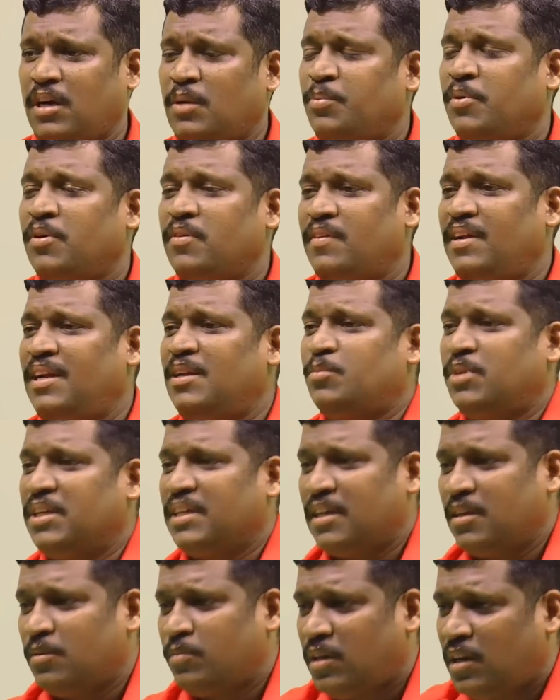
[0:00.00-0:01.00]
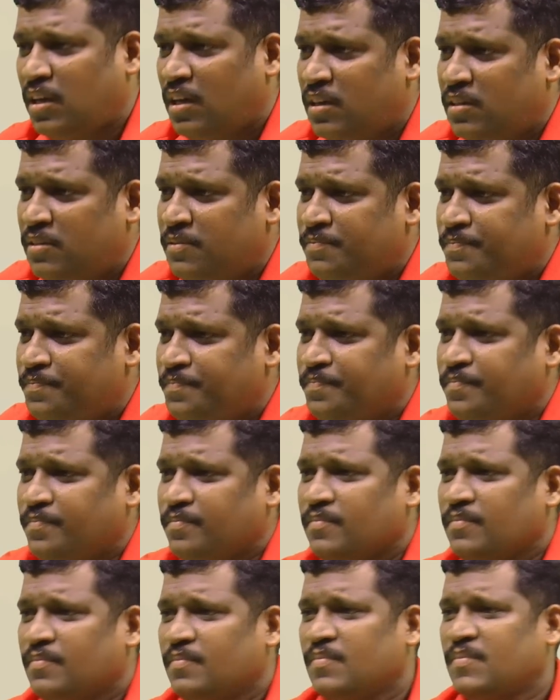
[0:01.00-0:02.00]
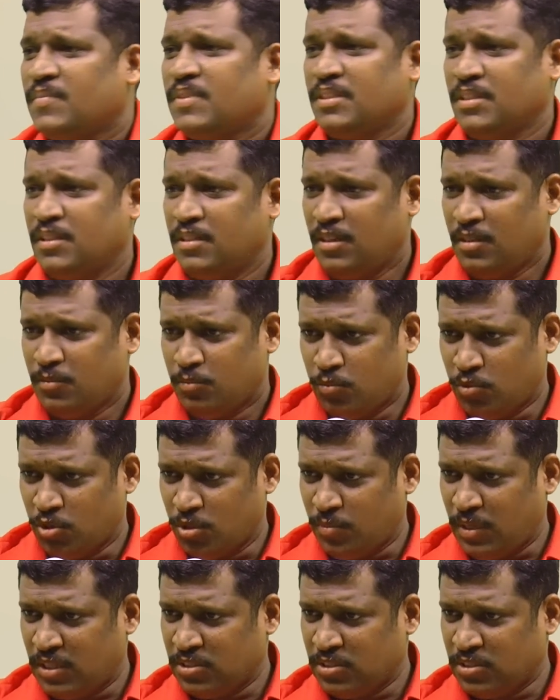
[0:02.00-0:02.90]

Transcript: அப்போது வெள்ளை முடிக்க என்ன பண்ணலாம் மூணு